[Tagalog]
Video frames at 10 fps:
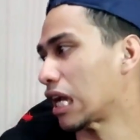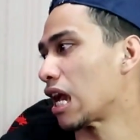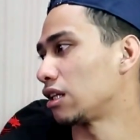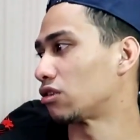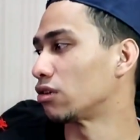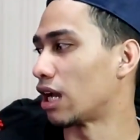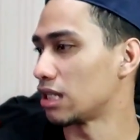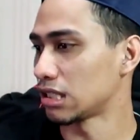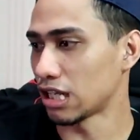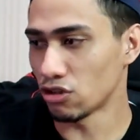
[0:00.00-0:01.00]
sirain to
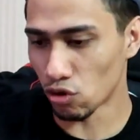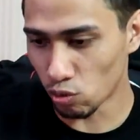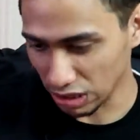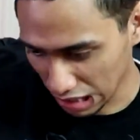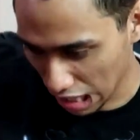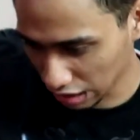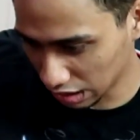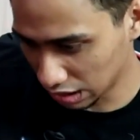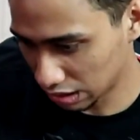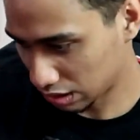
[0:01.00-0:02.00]
guys, ayokong wasakin,